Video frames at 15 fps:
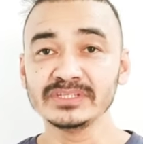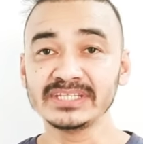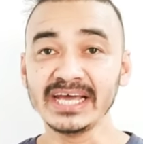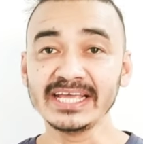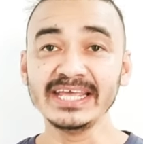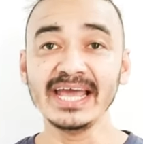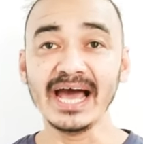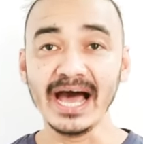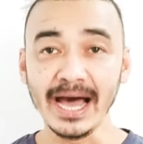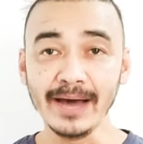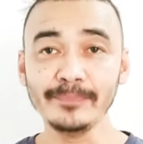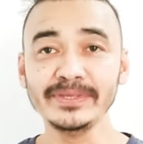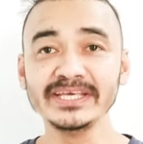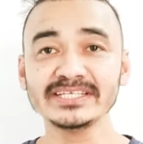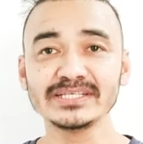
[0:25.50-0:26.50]
ताकि
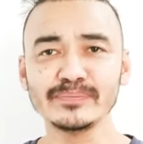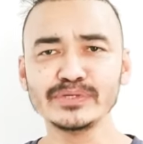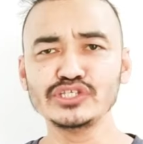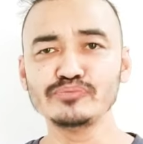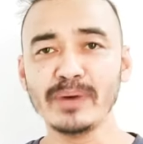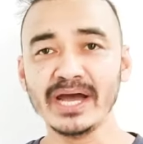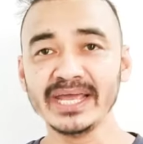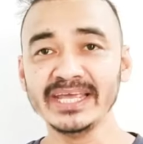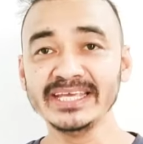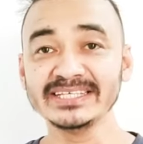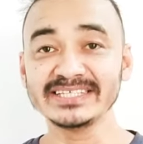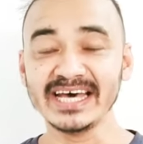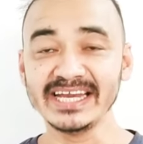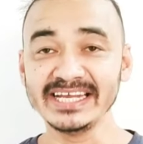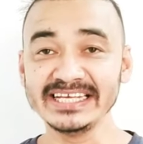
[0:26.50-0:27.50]
आप ये समझ पा के ये
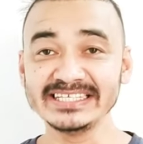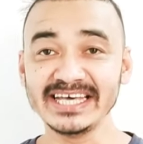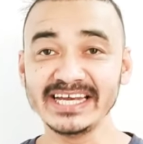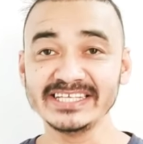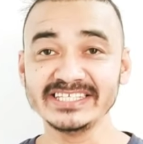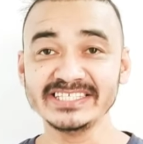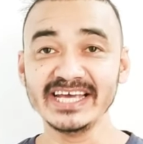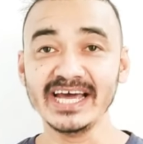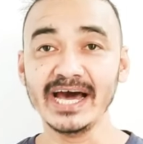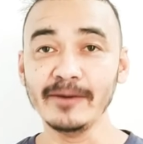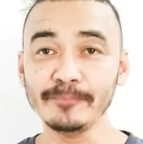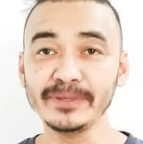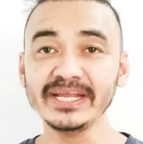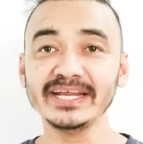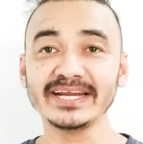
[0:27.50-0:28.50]
सारी की सारी चीज़ें
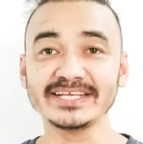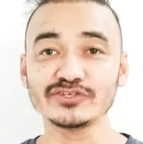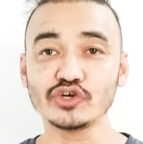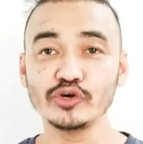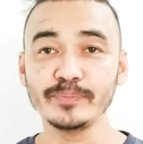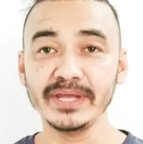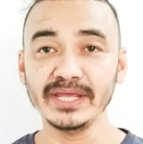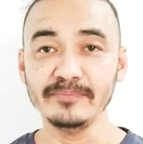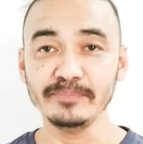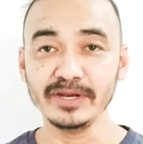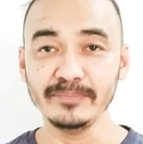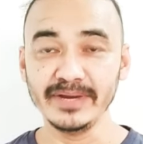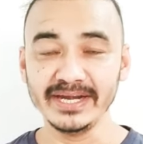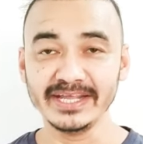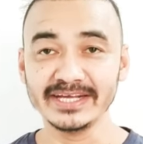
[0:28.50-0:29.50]
अपने रेस्टोरेंट पे
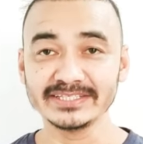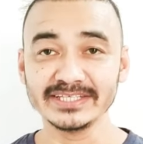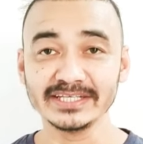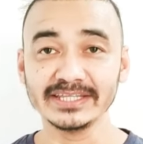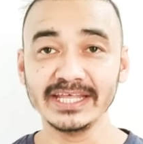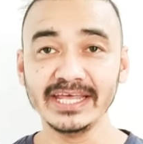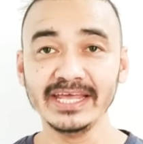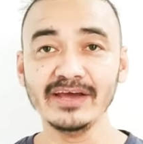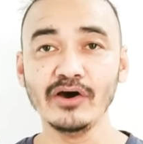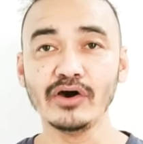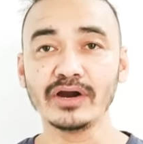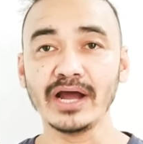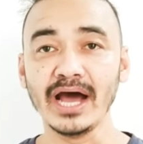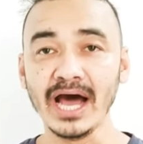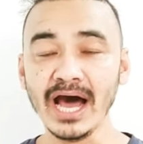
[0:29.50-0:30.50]
इम्प्लीमेंट कर सकते हैं
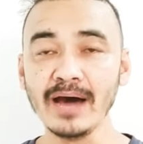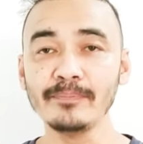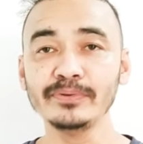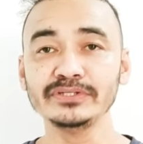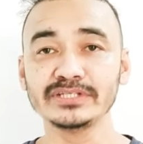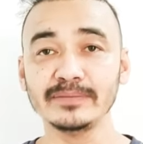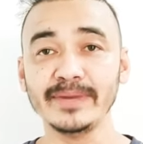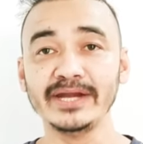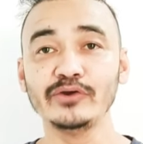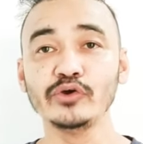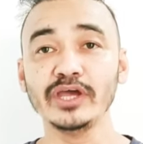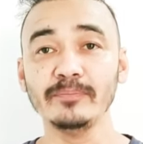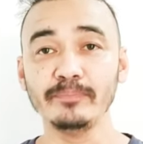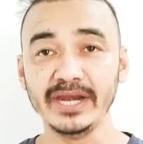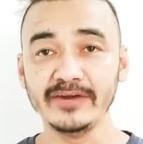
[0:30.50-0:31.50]
और आप जोमेटो
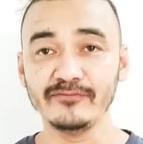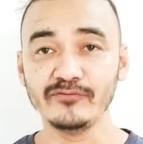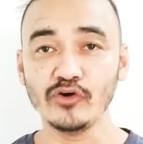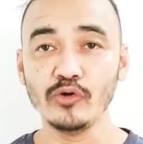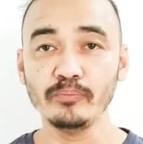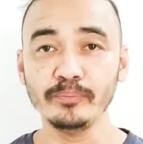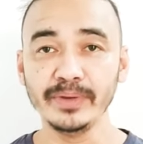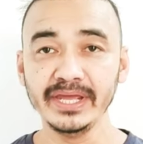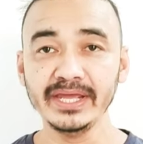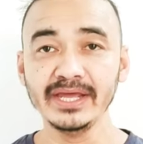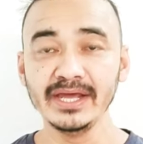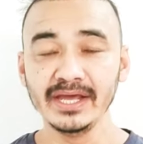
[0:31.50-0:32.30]
के प्लेटफॉर्म पे